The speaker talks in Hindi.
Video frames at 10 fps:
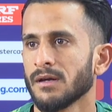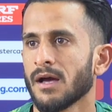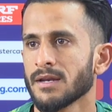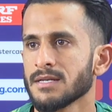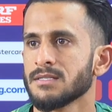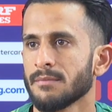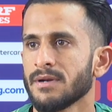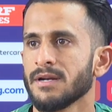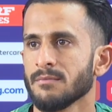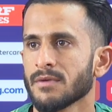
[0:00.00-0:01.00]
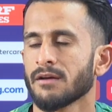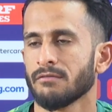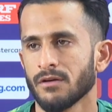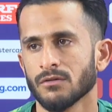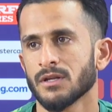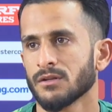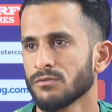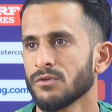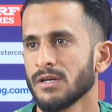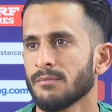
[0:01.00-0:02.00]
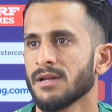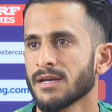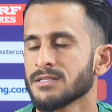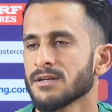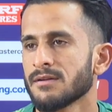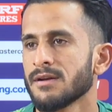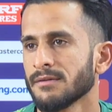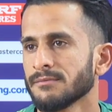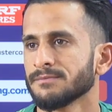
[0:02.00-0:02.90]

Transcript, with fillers: हर किसी अपनी टीम का एक वे होता है तो वही हम लेके चल रहे हैं